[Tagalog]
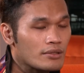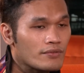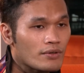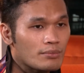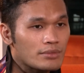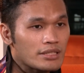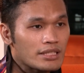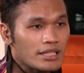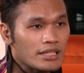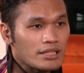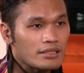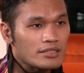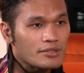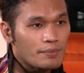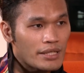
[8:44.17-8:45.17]
from the
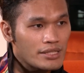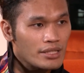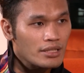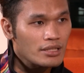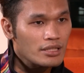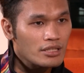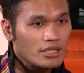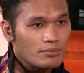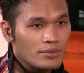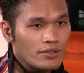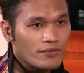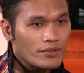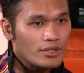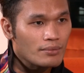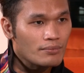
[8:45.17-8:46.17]
training, especially coming
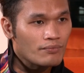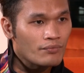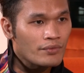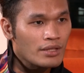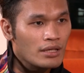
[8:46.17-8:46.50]
from